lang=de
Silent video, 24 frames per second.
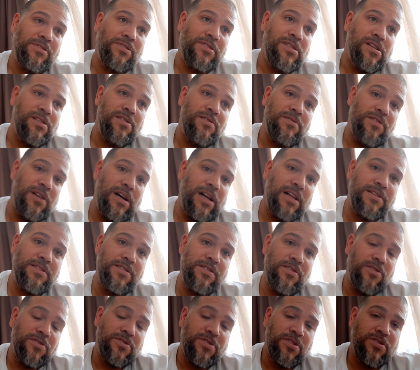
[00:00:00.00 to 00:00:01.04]
Ja, als
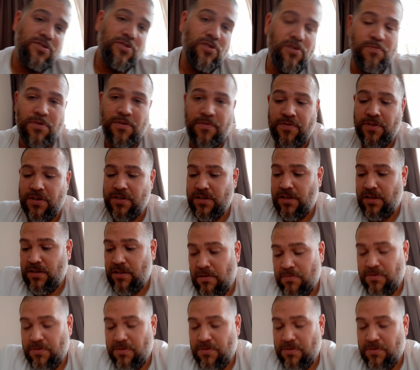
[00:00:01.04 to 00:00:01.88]
ich ausgezogen bin, wie gesagt,